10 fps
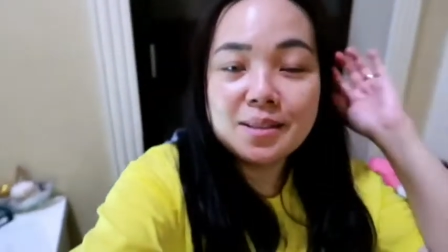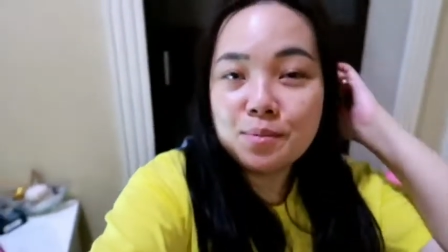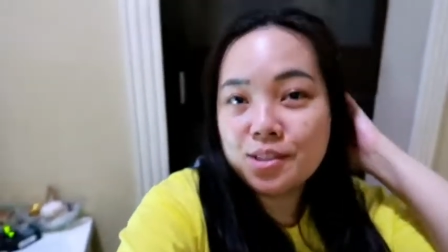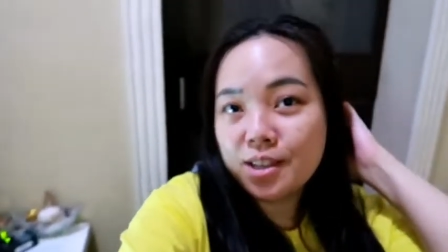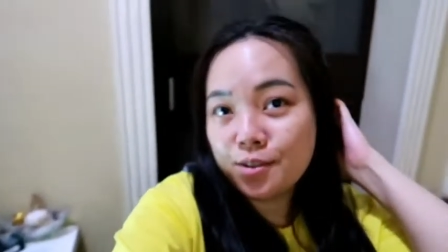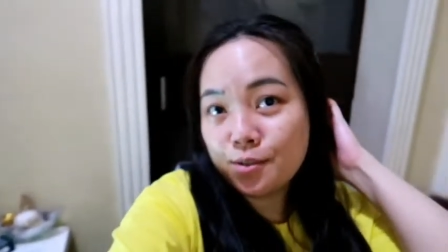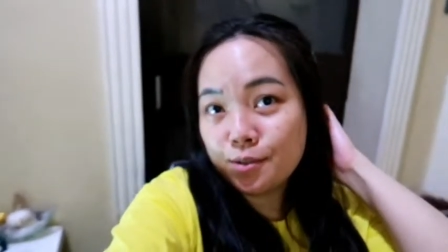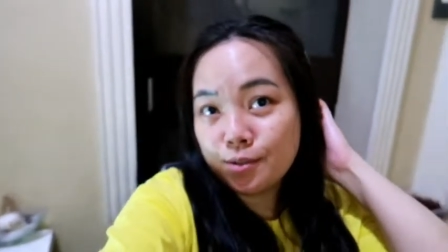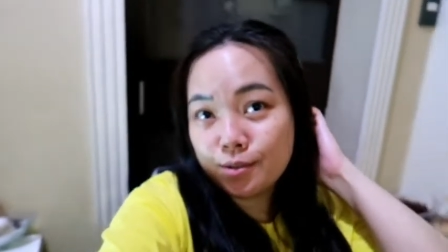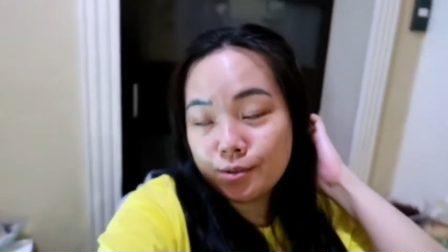Tapos na
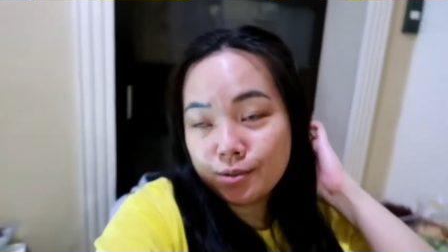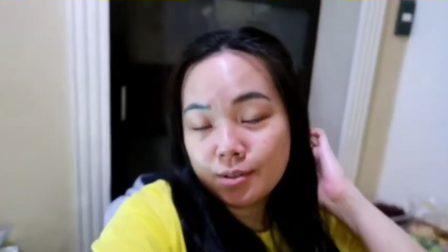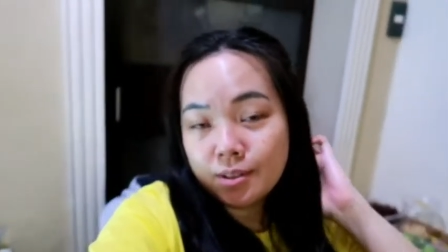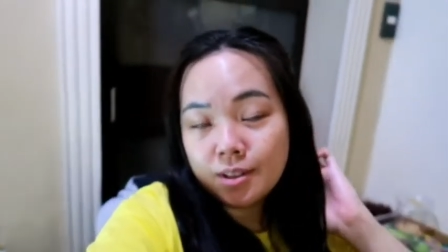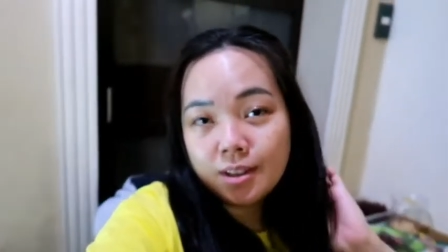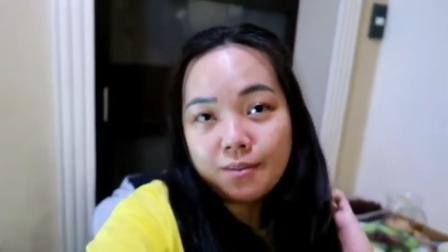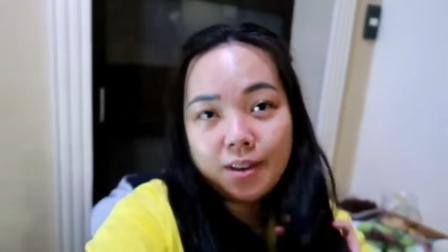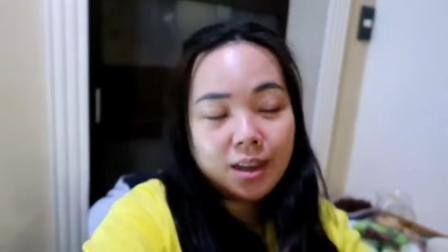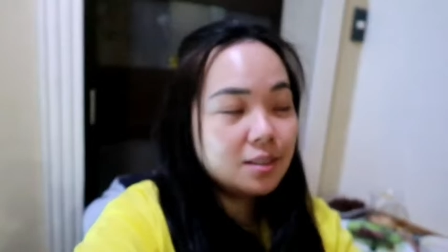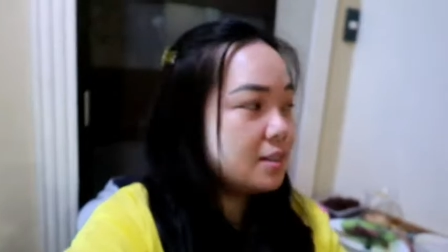yung
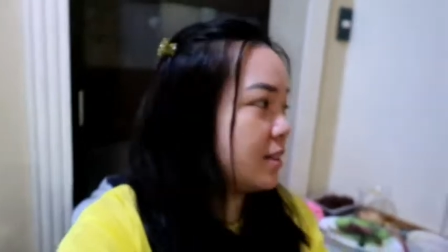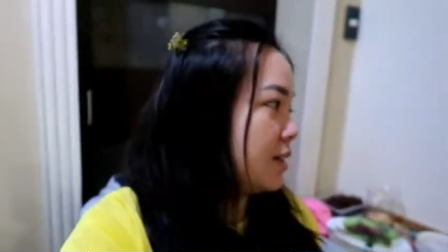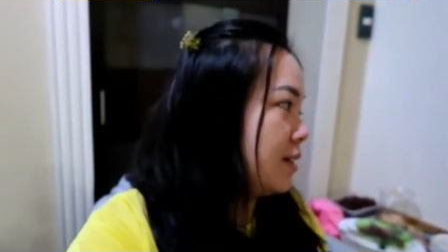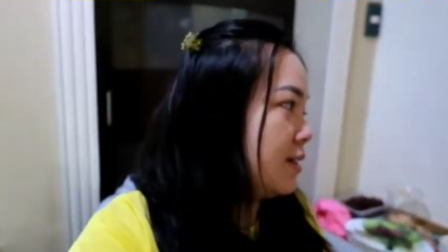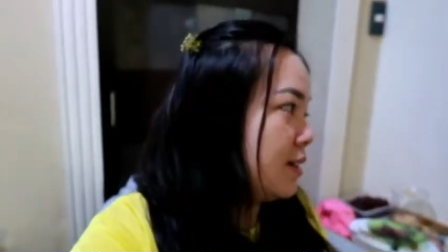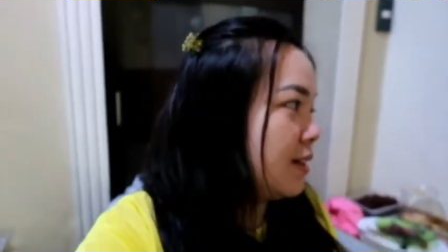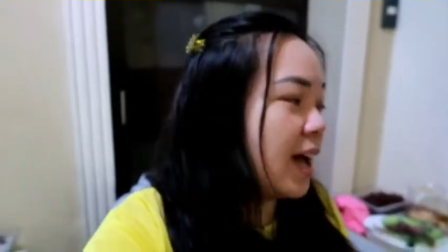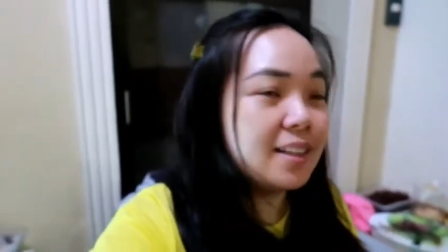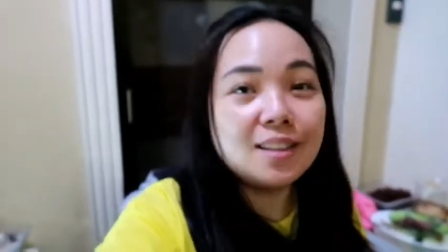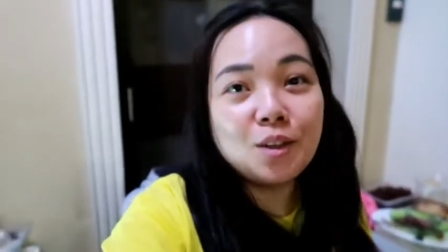event.
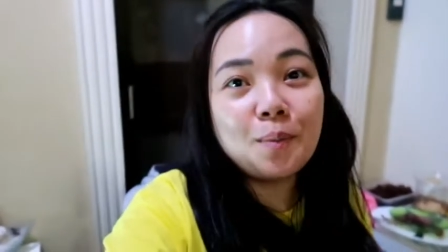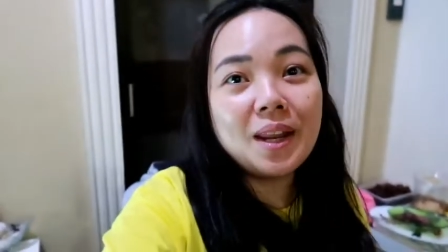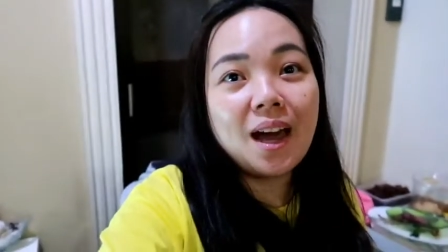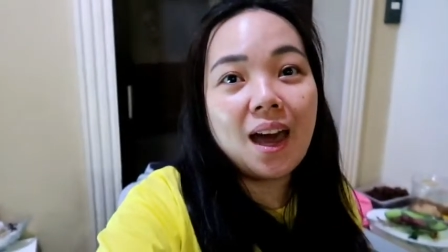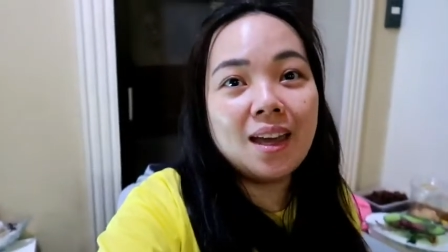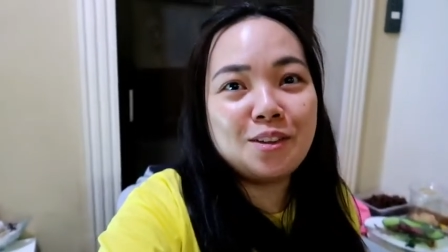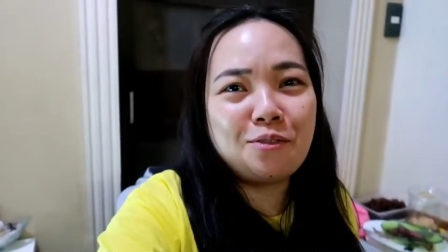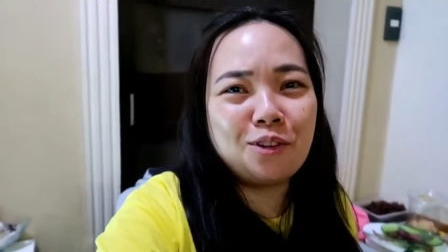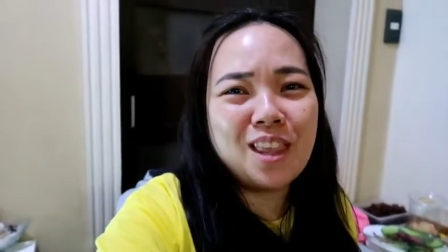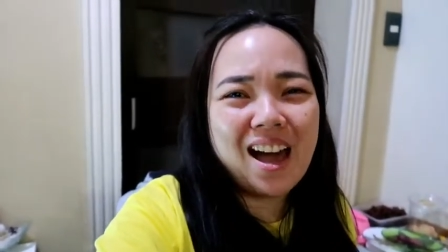At hindi ko pa nakain
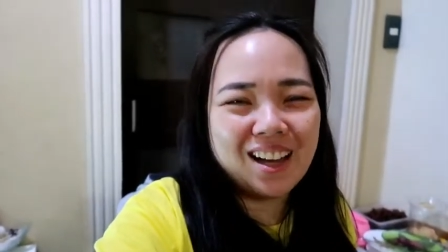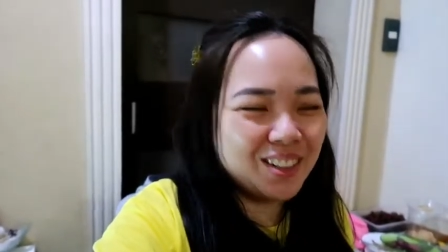yung food.